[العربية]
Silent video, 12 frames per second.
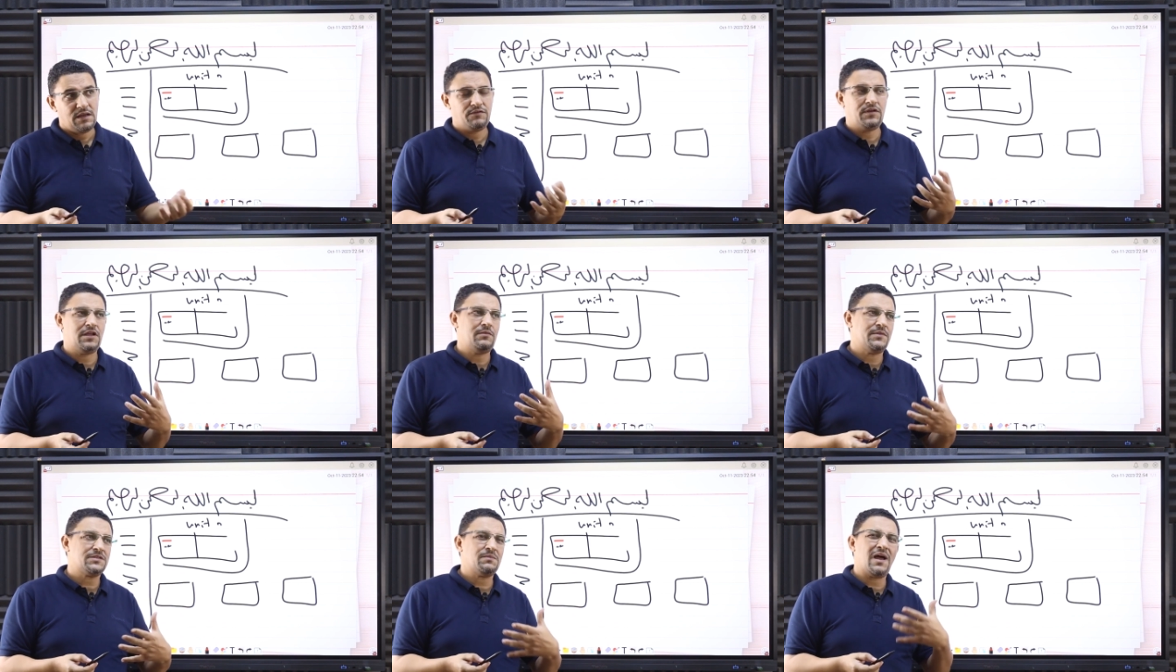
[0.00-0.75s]
في
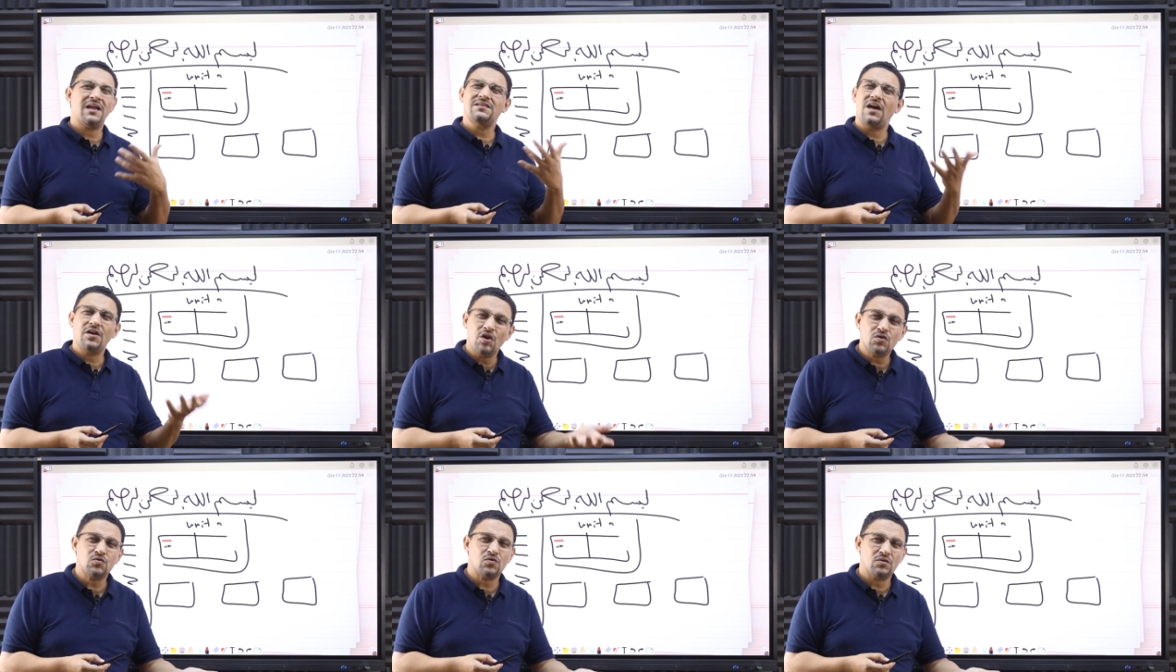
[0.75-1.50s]
كلمه اسمها
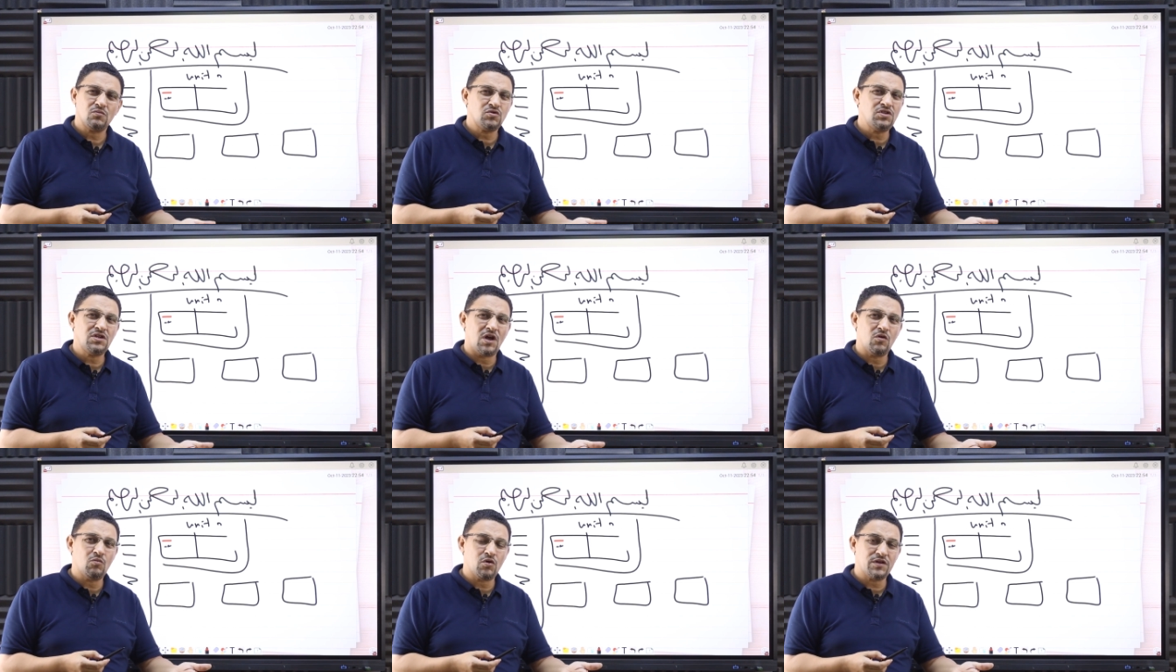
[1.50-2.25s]
دايركتور
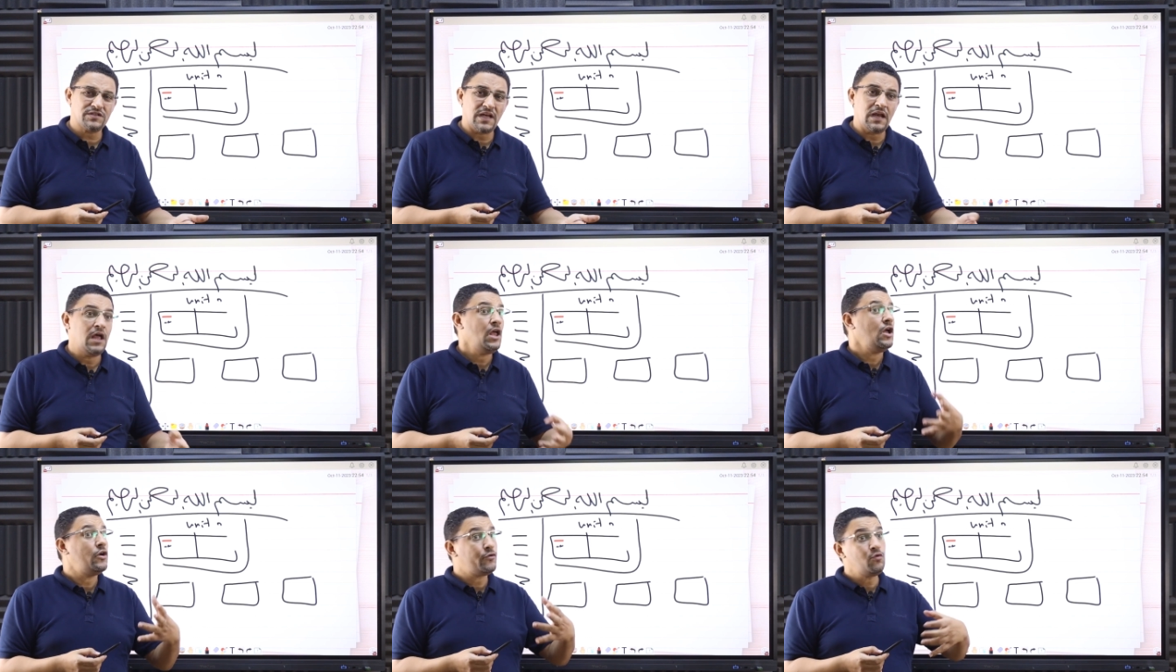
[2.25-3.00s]
مدير او مخرج سهل
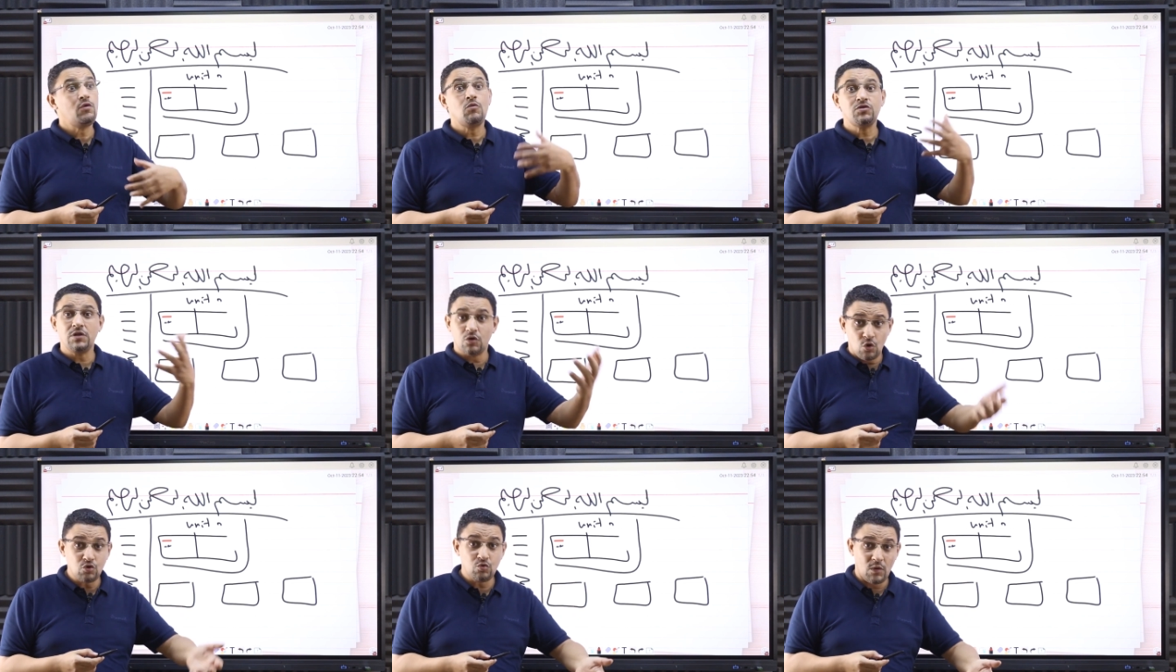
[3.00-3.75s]
رول
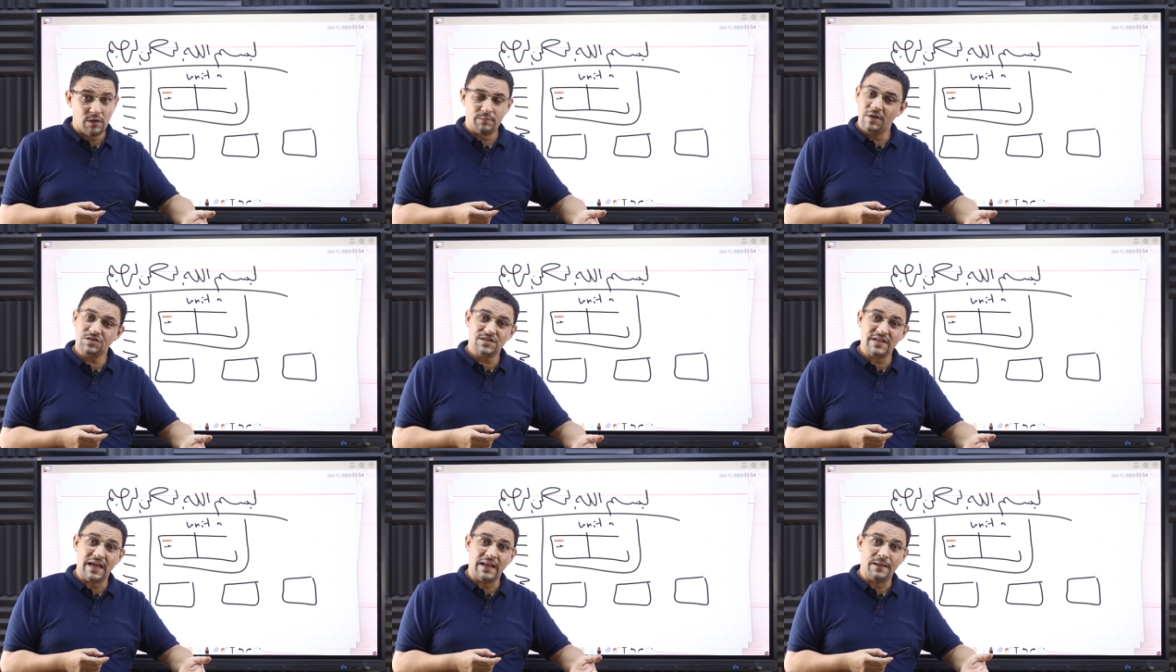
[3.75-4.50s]
موديل قدوه
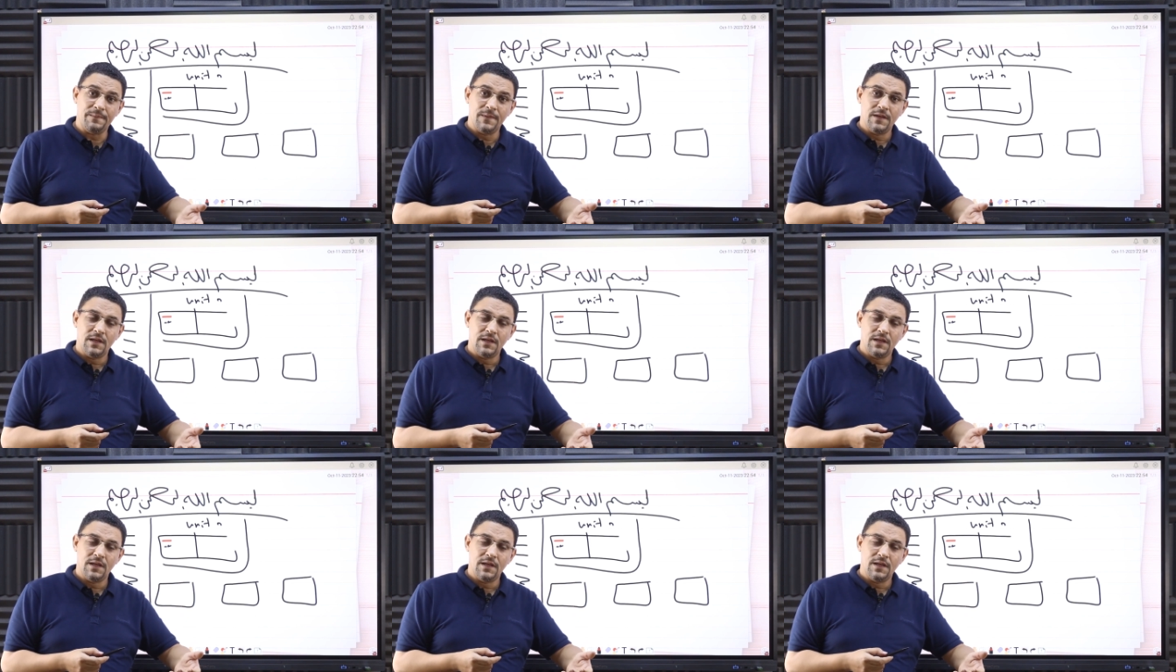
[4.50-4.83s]
ماشي سهله